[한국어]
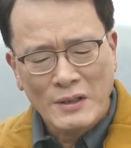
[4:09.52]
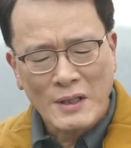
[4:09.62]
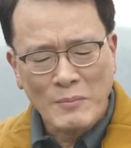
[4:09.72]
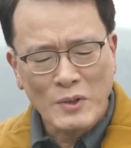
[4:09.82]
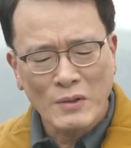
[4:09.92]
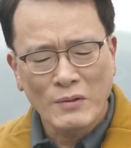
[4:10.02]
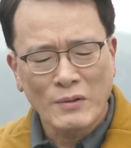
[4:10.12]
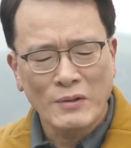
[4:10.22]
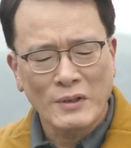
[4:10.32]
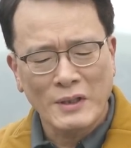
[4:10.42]
삼
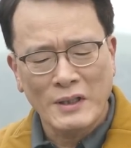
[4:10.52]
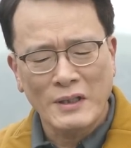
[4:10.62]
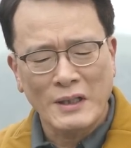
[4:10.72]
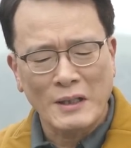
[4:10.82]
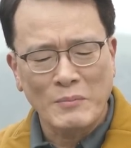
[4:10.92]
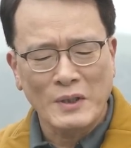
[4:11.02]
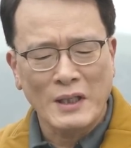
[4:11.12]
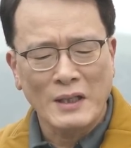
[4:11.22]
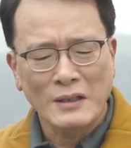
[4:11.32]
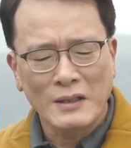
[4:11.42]
절도 이렇게
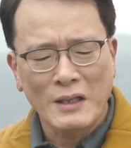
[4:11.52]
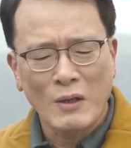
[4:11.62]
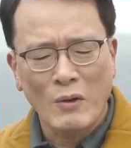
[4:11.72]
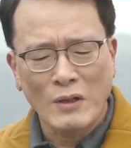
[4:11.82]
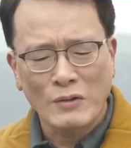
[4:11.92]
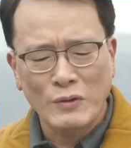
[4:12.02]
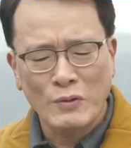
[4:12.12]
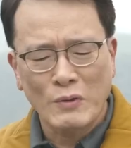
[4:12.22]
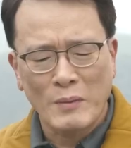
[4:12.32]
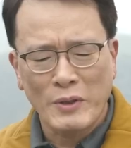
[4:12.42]
이야기합니다. 은혜와
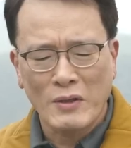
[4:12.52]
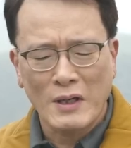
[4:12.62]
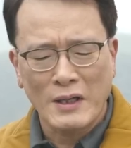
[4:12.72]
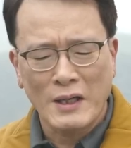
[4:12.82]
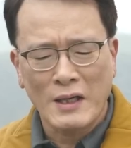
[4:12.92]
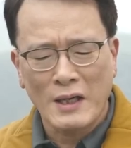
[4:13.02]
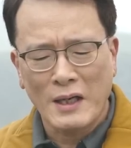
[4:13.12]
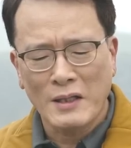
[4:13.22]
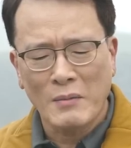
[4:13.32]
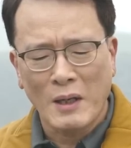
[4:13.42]
긍휼과 평강의
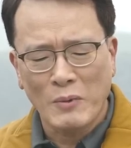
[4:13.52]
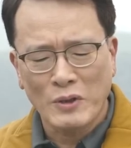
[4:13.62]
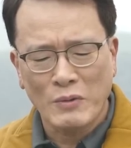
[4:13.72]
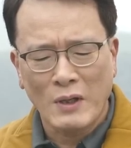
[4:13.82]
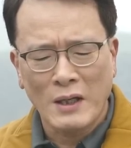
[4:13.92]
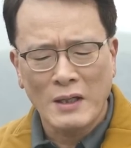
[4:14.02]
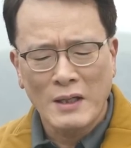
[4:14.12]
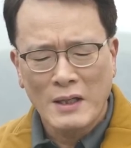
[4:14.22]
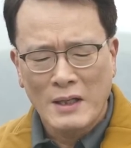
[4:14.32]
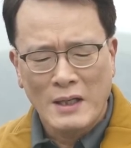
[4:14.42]
하나님 아버지와
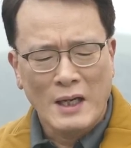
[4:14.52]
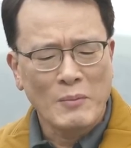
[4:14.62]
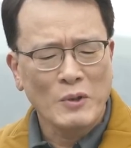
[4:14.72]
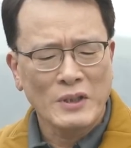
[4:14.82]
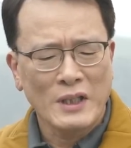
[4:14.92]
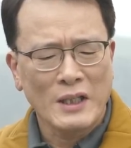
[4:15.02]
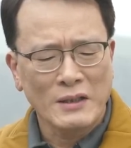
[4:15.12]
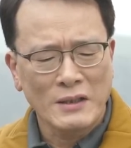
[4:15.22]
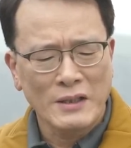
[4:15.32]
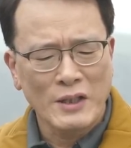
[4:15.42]
아버지의
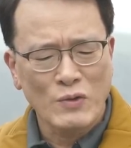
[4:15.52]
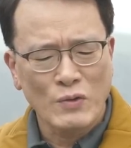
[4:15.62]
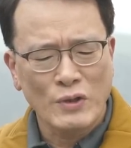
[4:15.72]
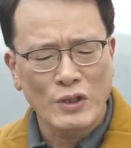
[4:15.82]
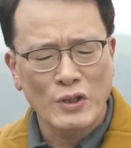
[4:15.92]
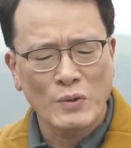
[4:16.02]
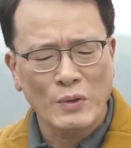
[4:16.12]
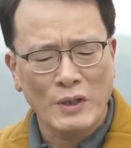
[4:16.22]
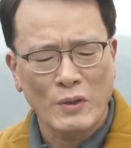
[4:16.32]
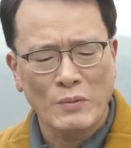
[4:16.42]
아들 예수
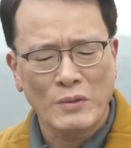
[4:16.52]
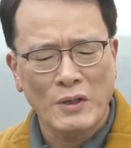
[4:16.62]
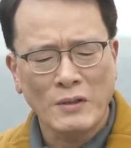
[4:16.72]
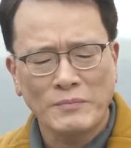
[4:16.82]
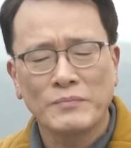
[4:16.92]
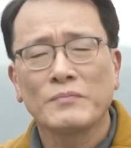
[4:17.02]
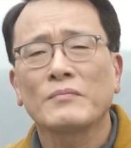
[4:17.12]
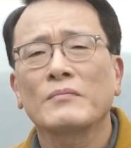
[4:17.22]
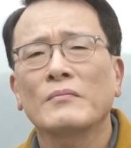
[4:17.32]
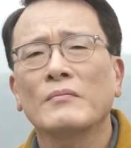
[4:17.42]
그리스도께로부터
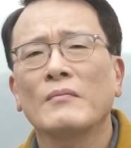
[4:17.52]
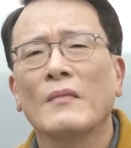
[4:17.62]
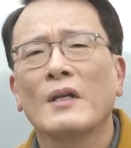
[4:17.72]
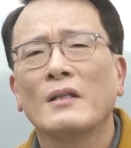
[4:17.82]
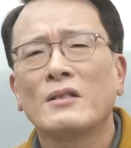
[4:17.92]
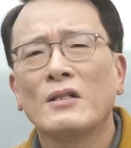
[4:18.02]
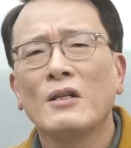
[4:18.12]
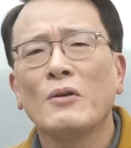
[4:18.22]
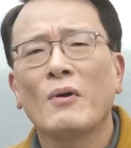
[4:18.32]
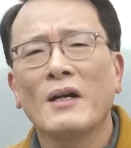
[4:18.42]

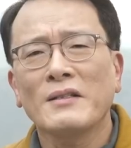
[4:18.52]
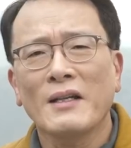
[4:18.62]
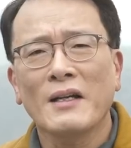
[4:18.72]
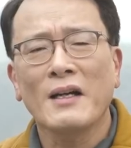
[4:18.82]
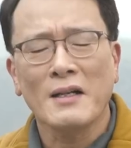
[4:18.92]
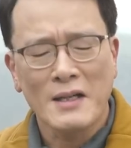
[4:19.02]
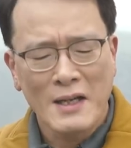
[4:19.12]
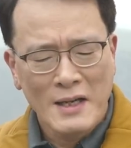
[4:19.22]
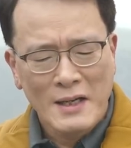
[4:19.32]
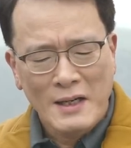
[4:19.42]
진리와 사랑
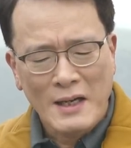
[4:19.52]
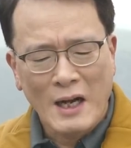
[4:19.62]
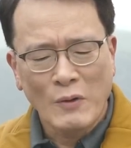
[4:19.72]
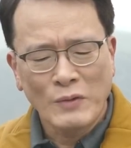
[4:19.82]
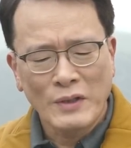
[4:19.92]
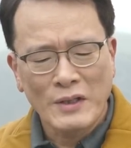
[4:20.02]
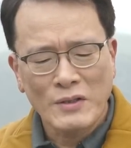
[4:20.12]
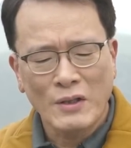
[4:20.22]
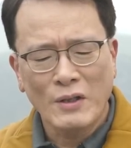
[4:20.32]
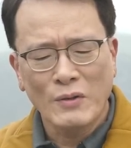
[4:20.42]

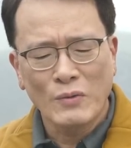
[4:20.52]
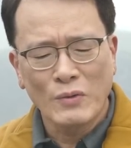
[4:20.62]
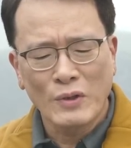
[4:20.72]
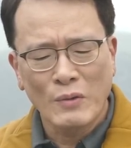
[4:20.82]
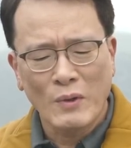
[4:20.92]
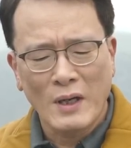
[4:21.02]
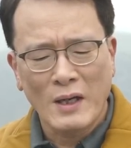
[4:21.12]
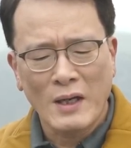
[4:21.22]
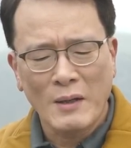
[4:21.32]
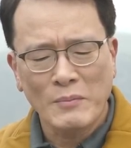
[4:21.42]
가운데서
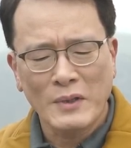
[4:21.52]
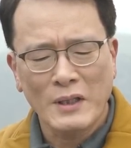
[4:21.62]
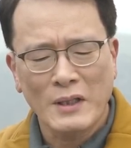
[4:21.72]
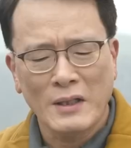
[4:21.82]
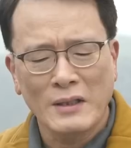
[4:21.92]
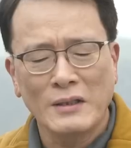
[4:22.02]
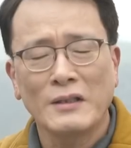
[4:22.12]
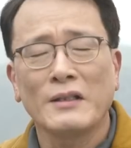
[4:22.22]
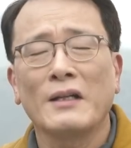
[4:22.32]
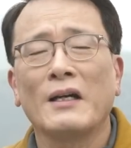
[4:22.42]
우리와 함께
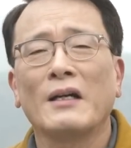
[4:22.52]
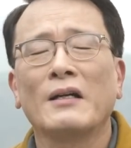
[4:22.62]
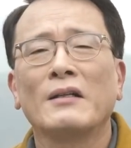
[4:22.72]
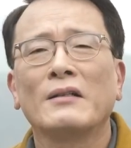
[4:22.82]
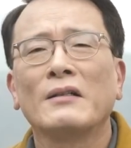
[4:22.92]
있느니라.